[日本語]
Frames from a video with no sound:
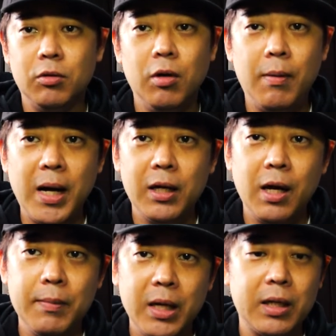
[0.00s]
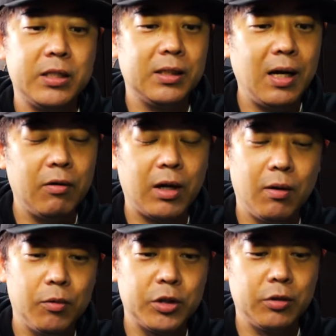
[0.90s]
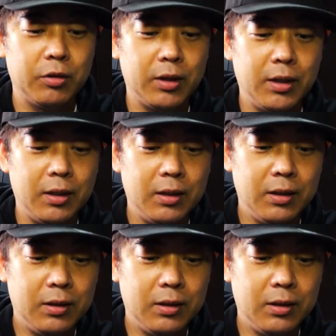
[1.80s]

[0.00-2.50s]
これは毎回毎回違うから面白いよね。